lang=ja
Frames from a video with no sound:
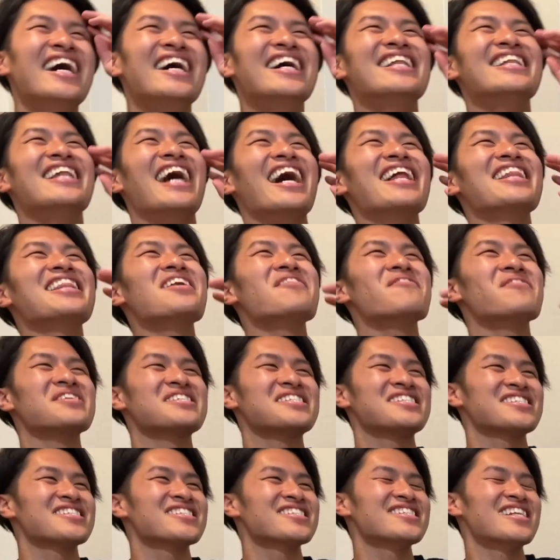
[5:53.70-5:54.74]
ん何でも
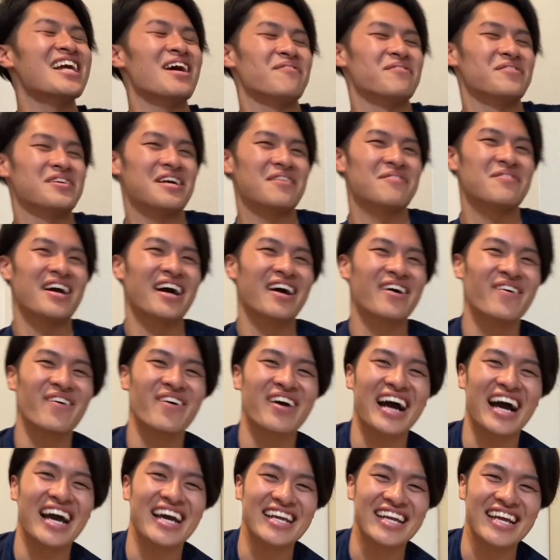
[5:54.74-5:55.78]
すんなプレミア公
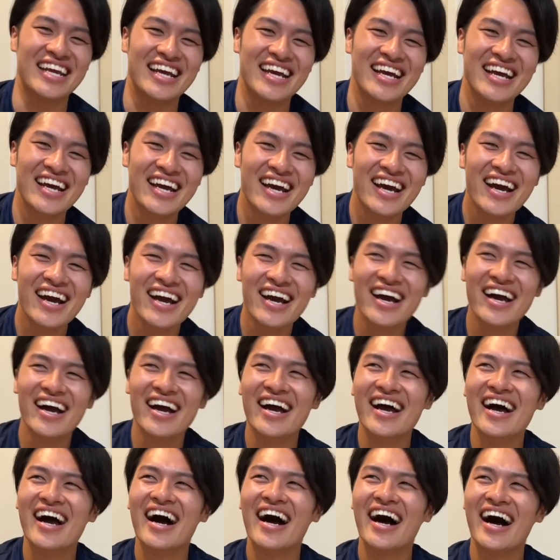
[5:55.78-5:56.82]
開に、
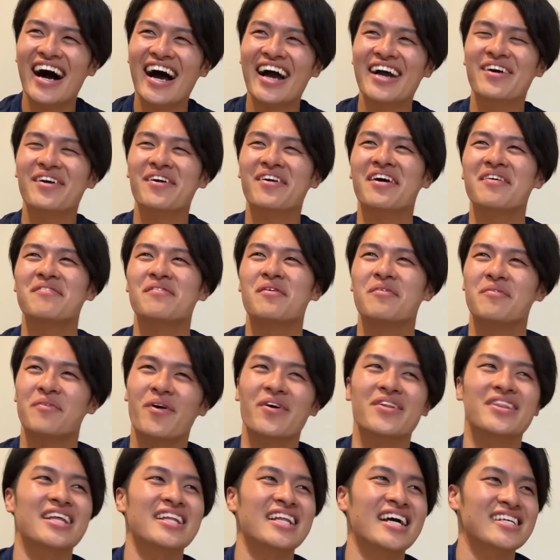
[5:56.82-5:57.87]
これはもう
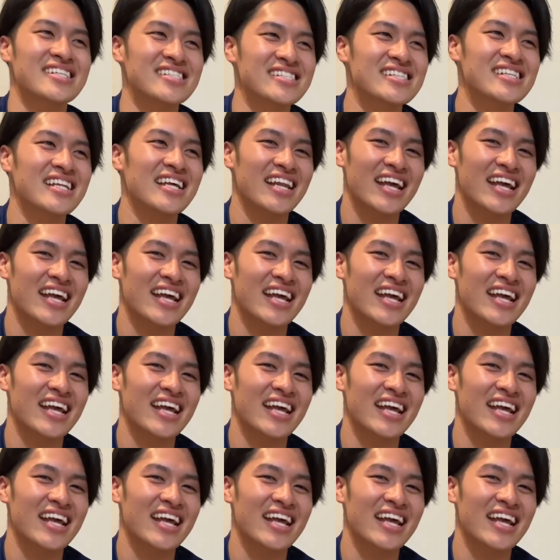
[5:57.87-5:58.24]
ボンって出すんで